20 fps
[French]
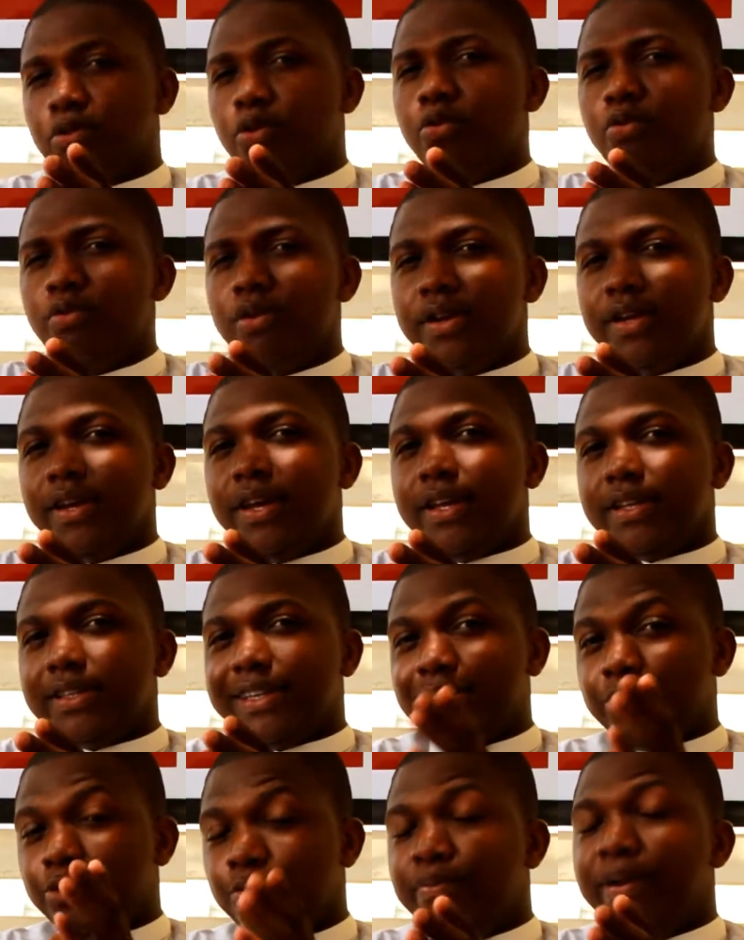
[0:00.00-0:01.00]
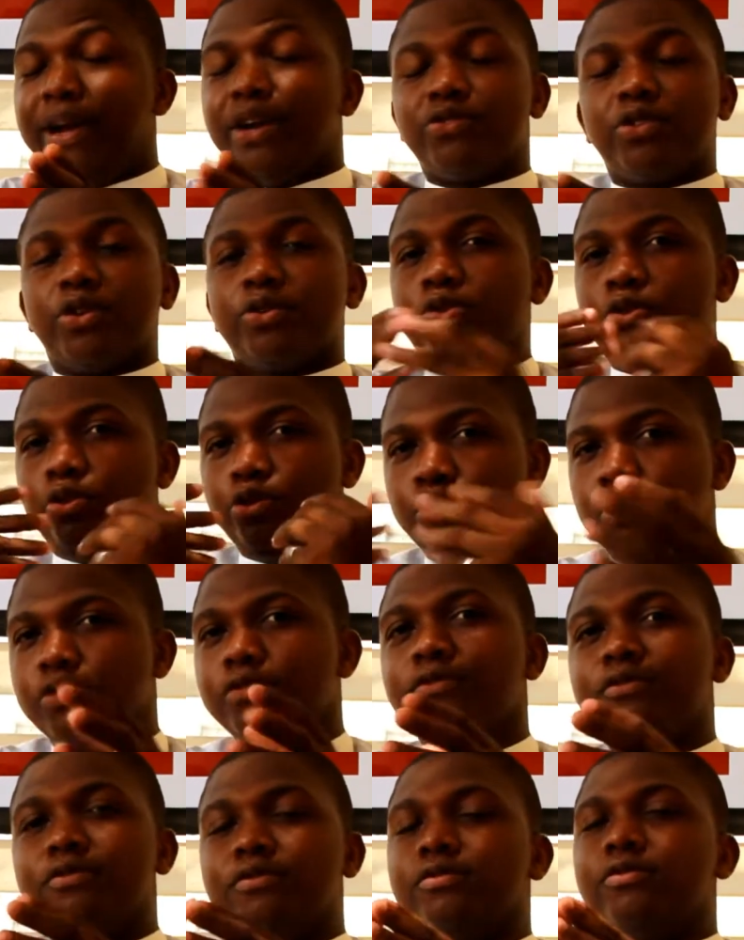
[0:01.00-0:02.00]
Bro, qui est une personne que je,
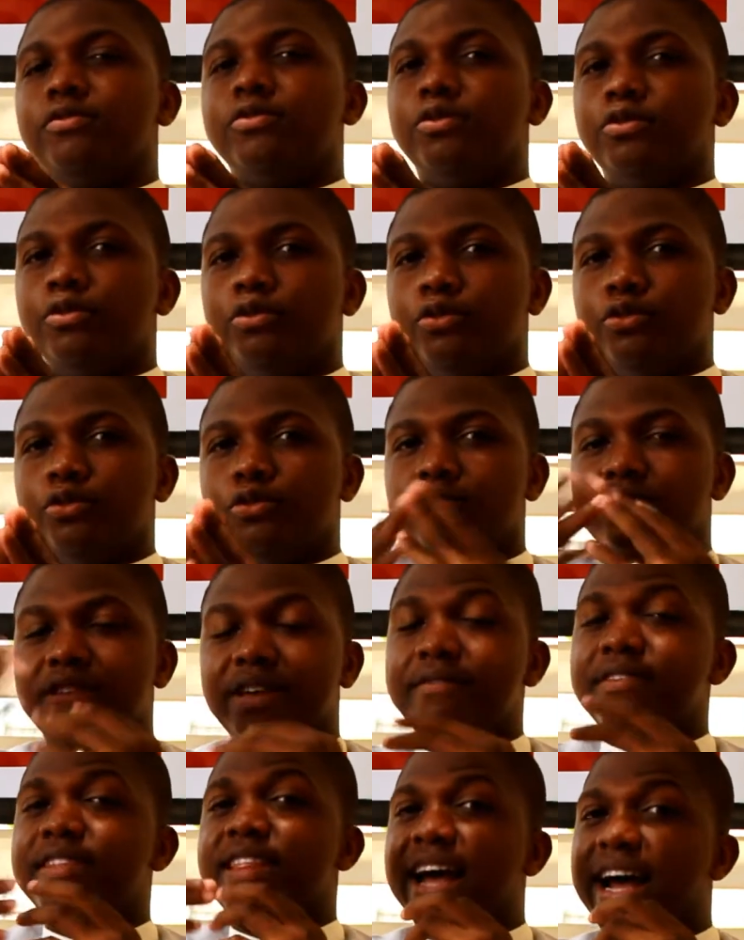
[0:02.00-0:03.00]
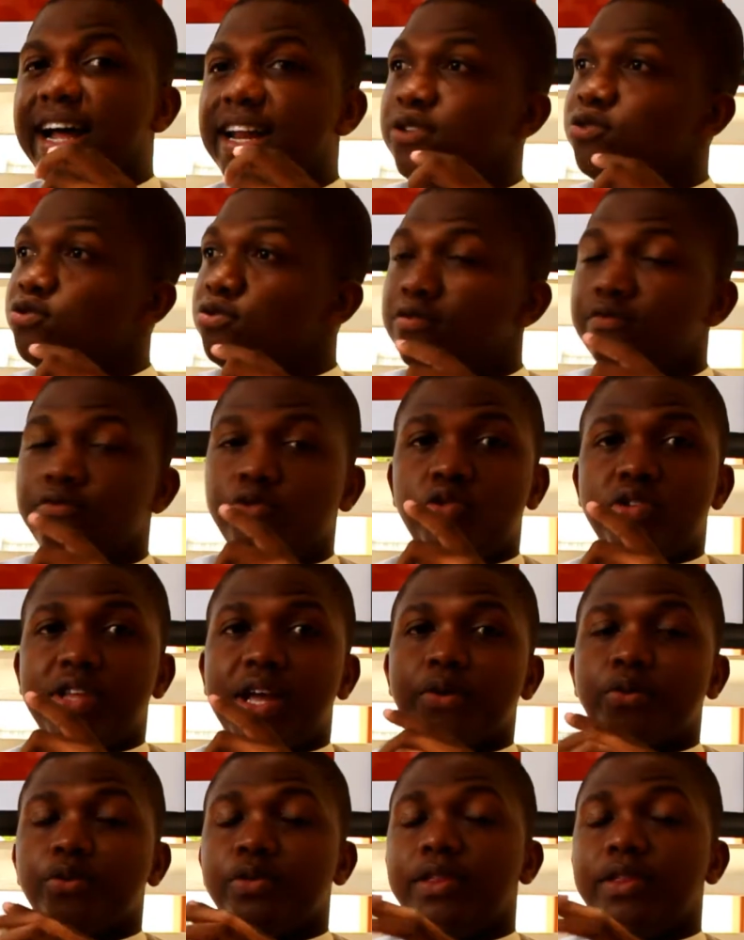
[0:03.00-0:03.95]
vous invite à aller suivre juste à